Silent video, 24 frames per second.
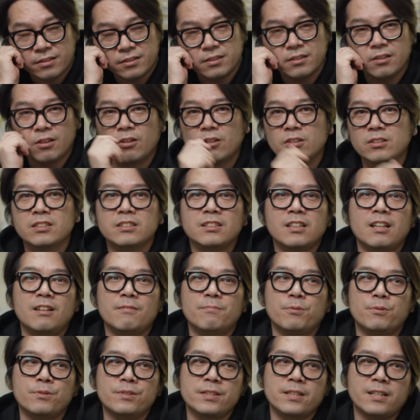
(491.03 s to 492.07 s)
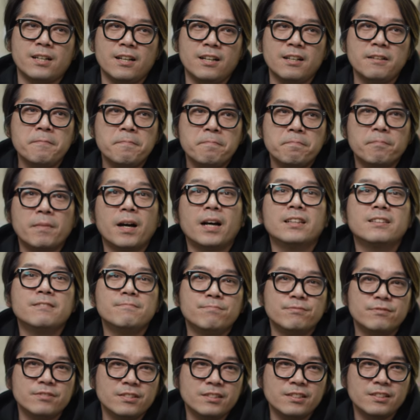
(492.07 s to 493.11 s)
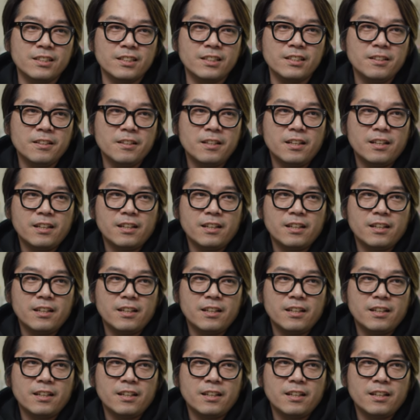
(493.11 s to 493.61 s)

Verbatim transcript: 근데 어느 날 보니까 많은 분들이